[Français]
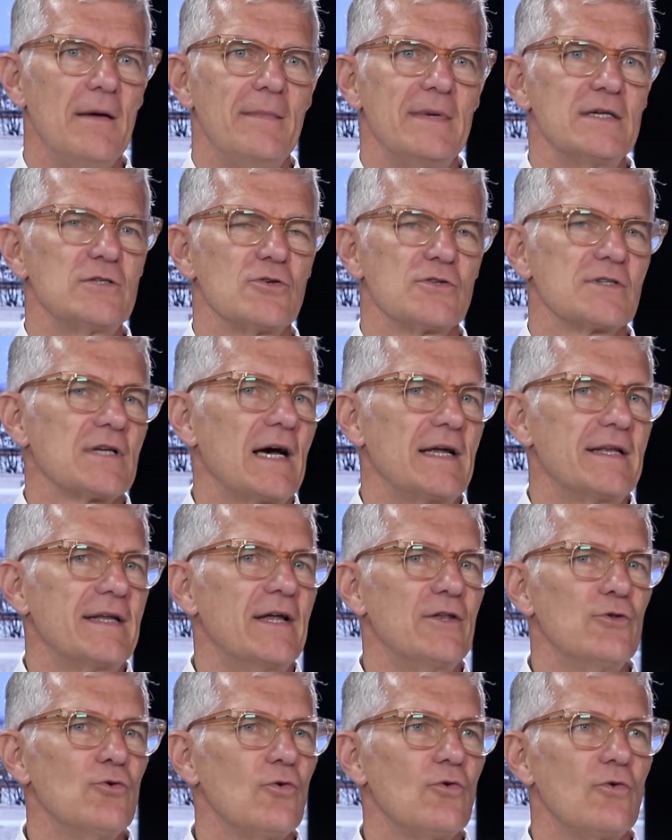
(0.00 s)
Mais ce sera un
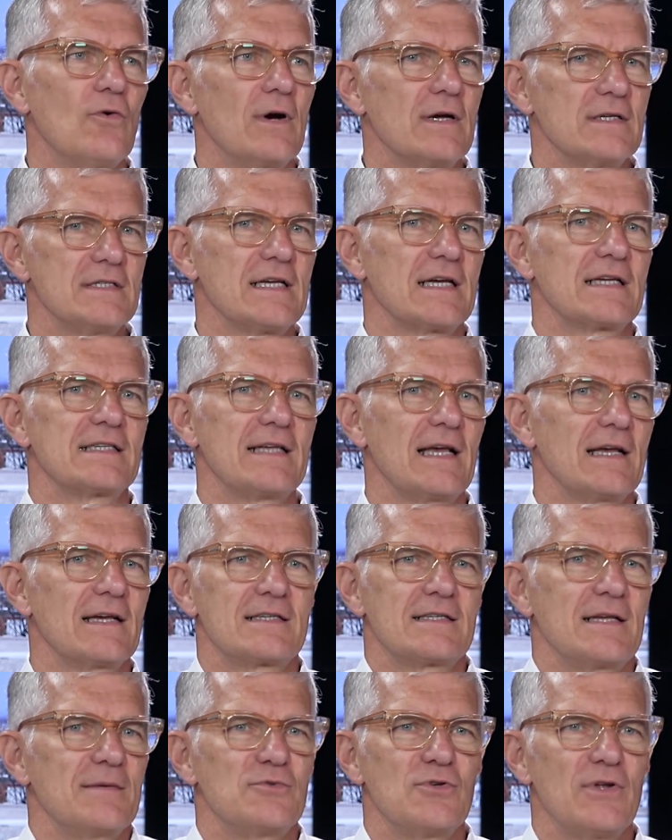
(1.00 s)
anneau assez
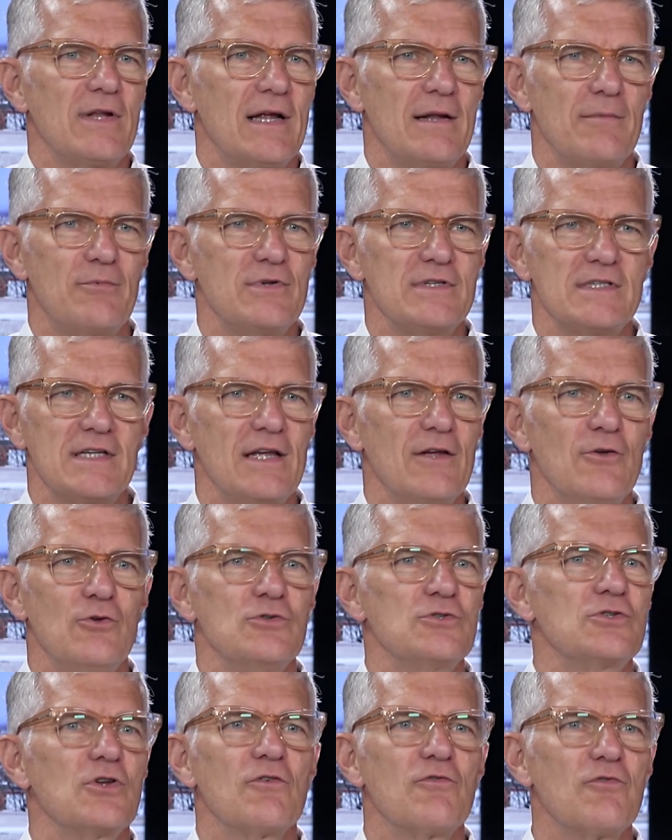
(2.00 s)
exceptionnel, puis c'est
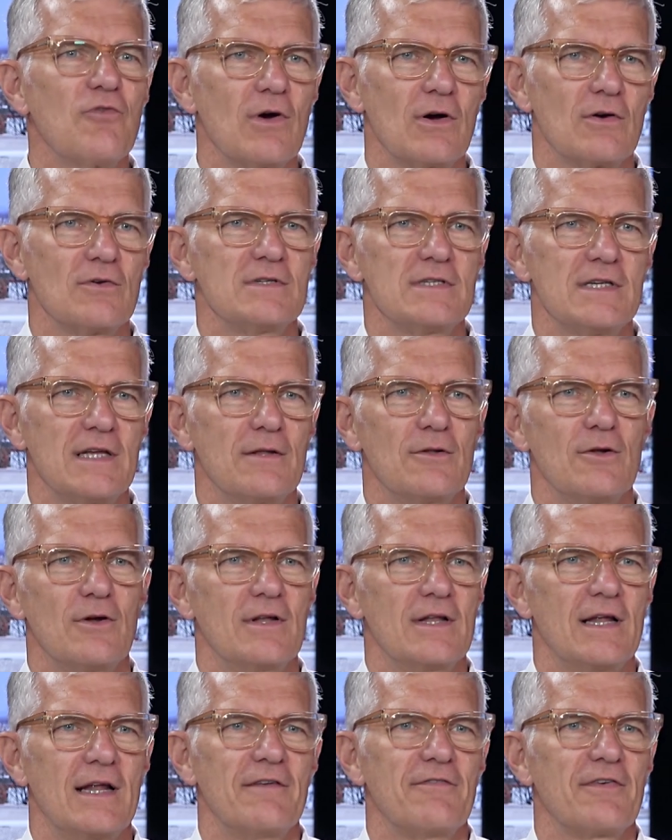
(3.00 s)
une seule fois aussi
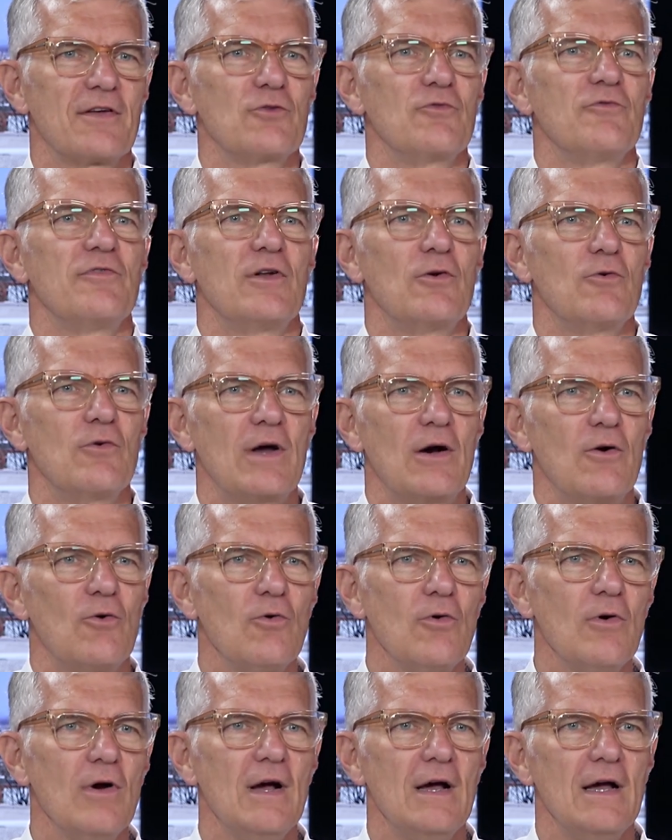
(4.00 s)
d'aller faire du vélo
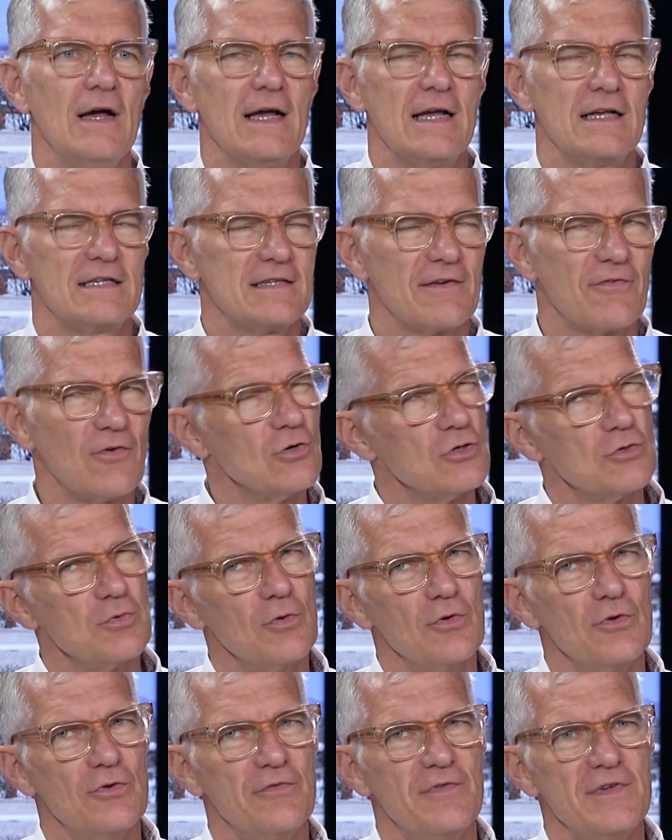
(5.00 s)
là-haut. Et c'est
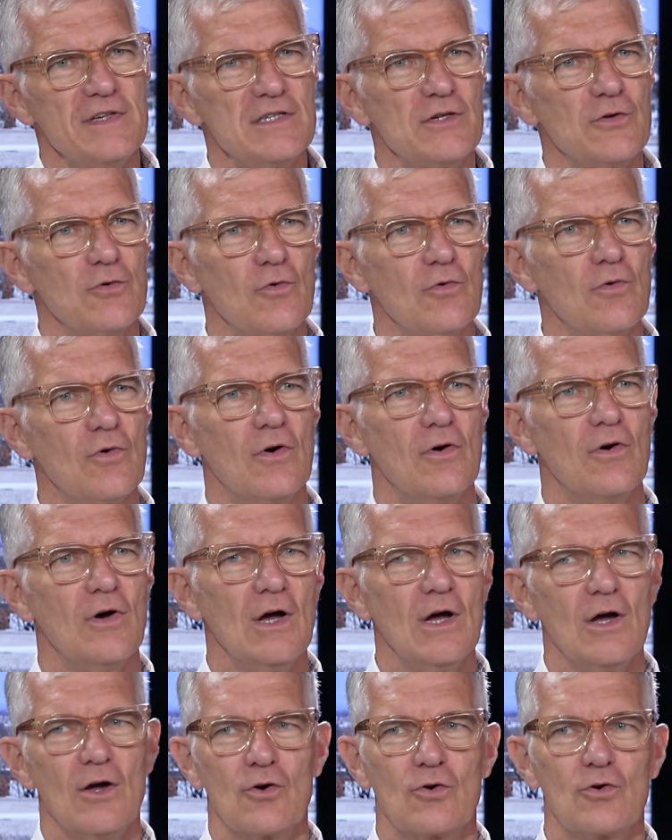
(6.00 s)
franchement une vision euh,
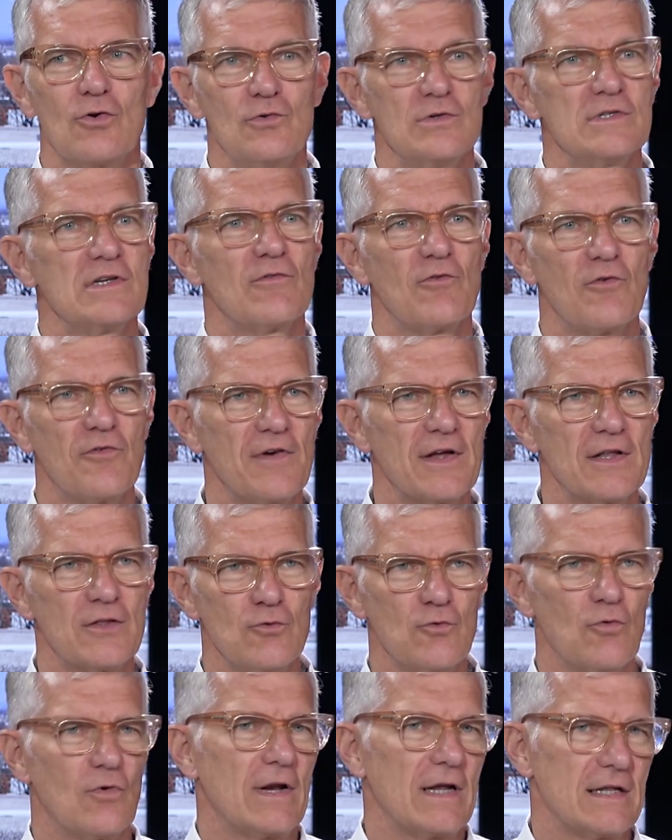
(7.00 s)
que nous avons faite.
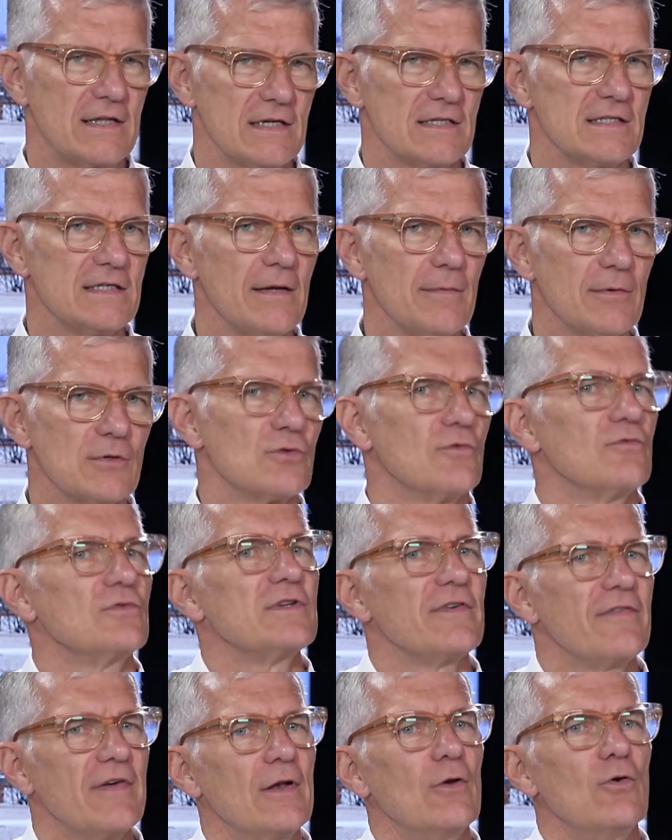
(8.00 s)
Nous, on l'a testée, parce que vous
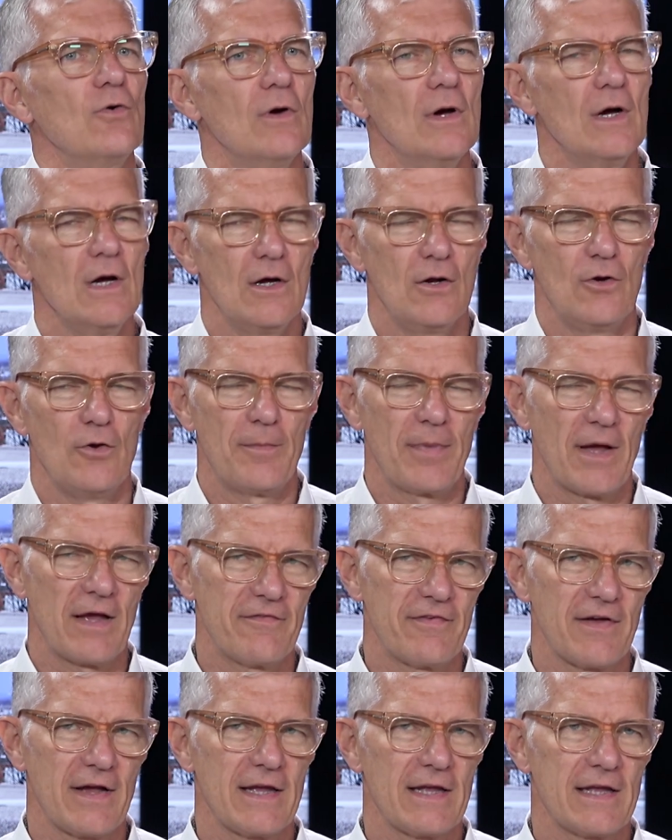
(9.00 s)
savez, le,
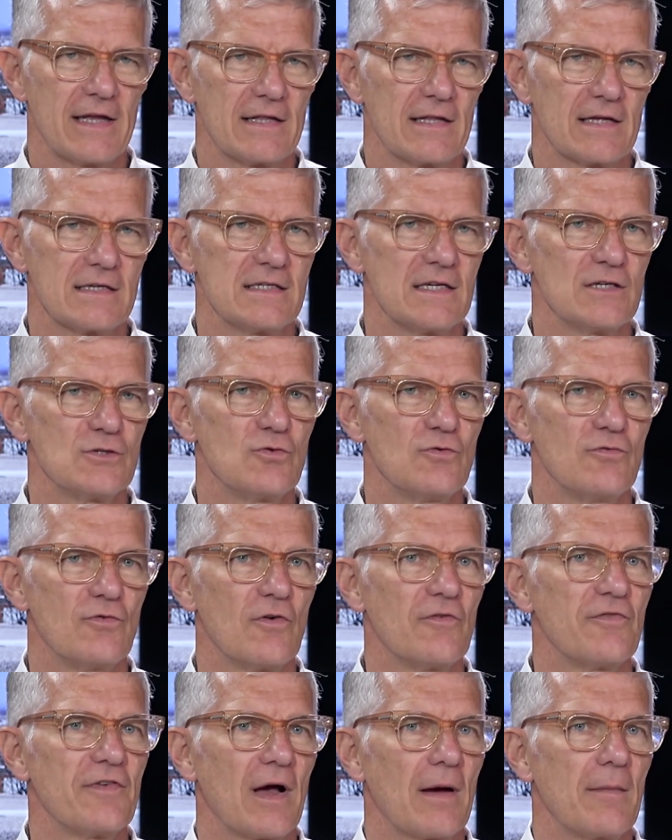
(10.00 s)
périphérique est assez
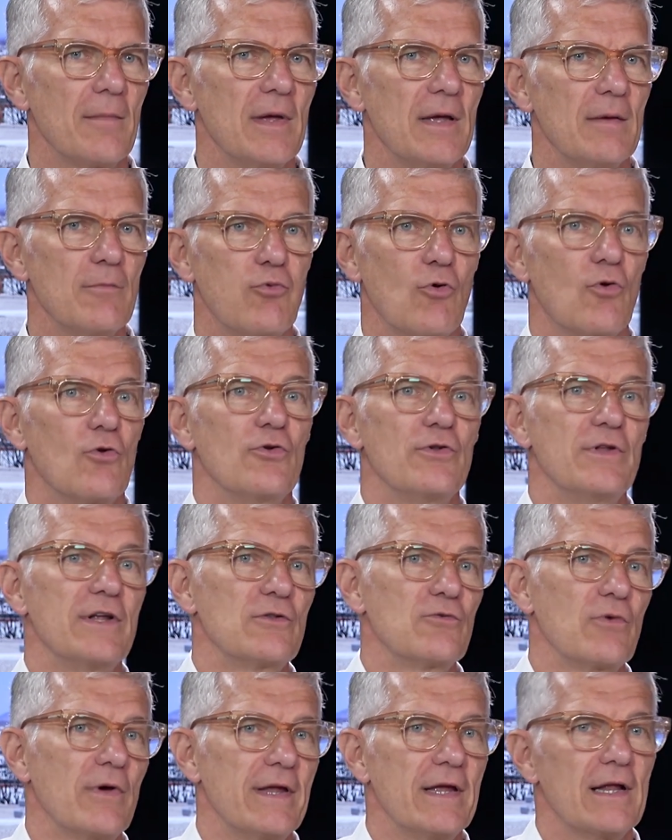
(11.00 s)
souvent fermé pour le
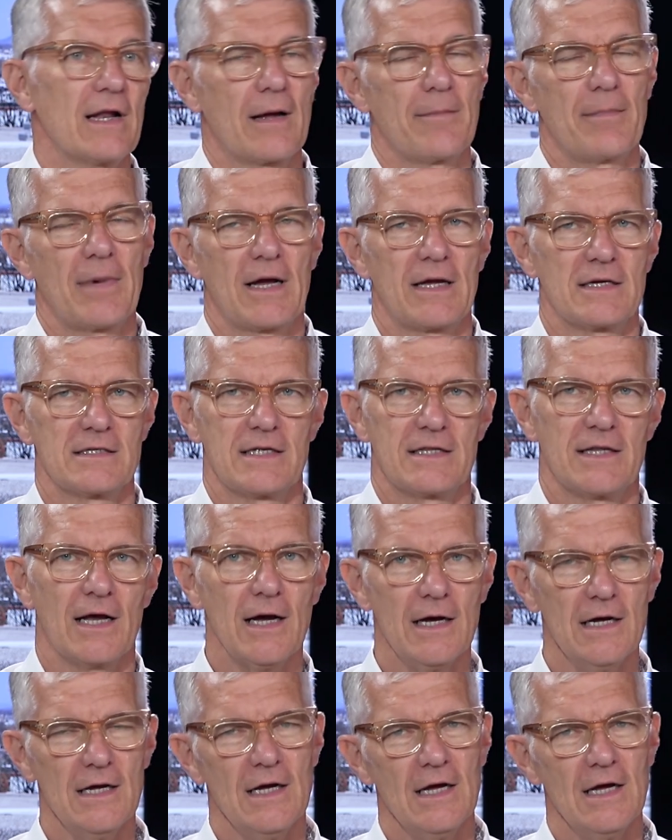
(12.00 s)
nettoyer, le réparer, mhm. etc.